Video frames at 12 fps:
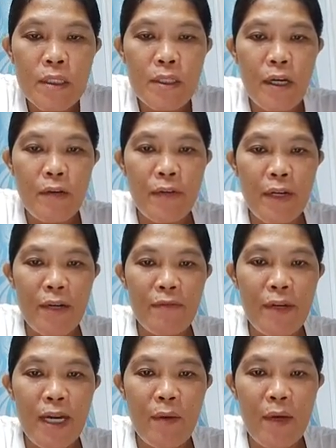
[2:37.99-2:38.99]
You're very,
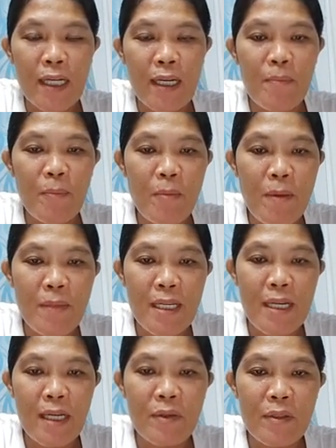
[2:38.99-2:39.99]
very welcome po Ma'am
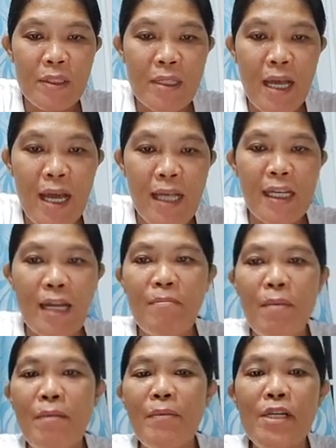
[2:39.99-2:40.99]
Lena Costa at kay
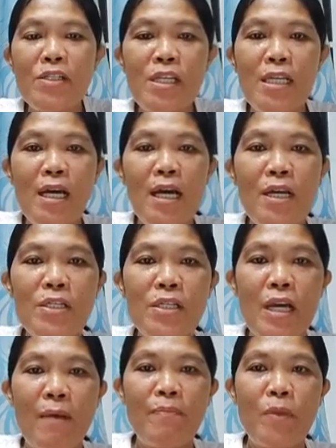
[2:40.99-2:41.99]
Ma'am Regina
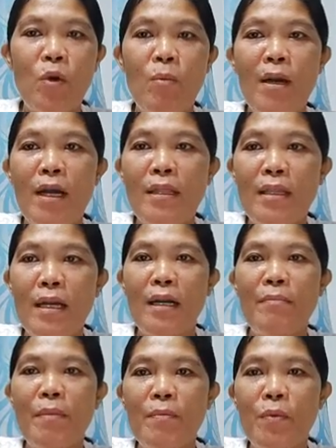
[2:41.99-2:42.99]
Shapno. Magandang
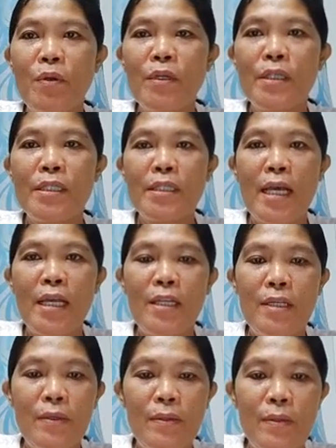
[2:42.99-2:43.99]
gabi po sa
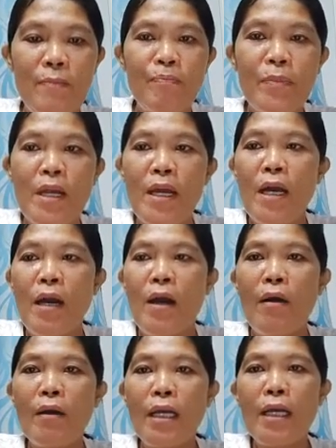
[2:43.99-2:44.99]
inyo.
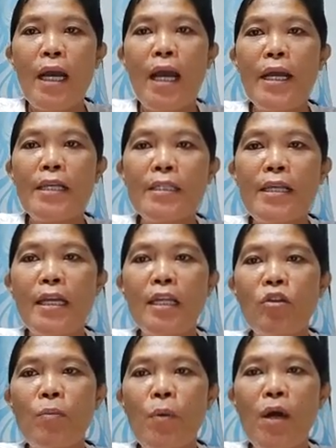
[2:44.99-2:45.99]
Okay guys,
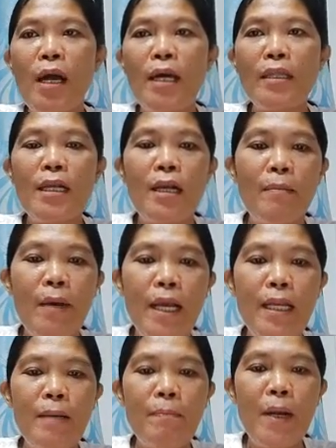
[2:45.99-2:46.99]
narito po ang ating
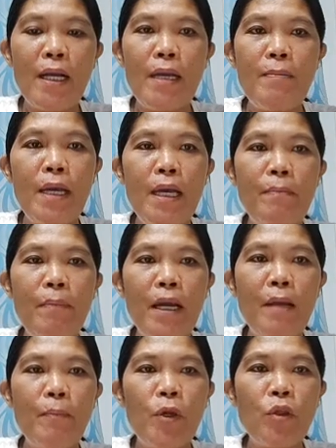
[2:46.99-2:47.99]
gabay ng pag-ibig
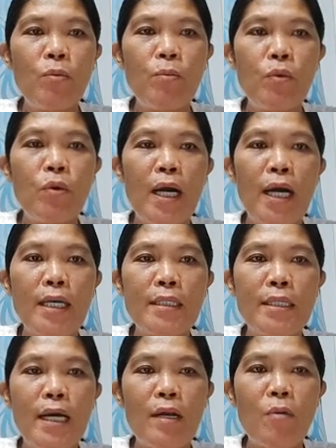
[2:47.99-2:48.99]
para po
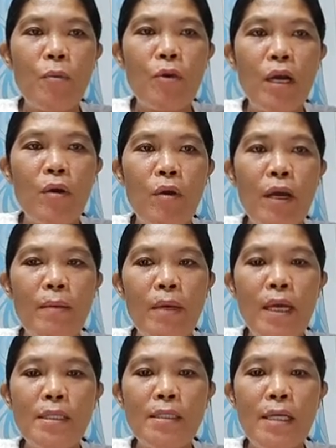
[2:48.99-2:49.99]
bukas, araw po ng
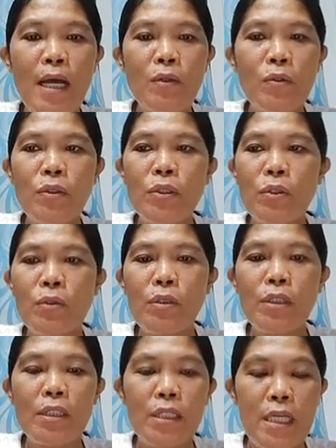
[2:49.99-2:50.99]
Huwebes,
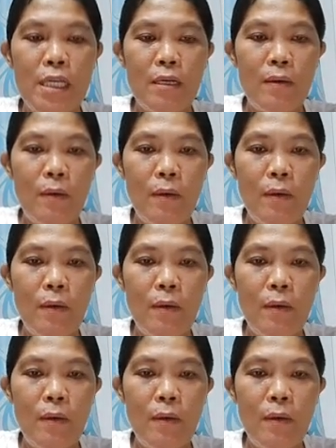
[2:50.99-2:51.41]
Agosto 5.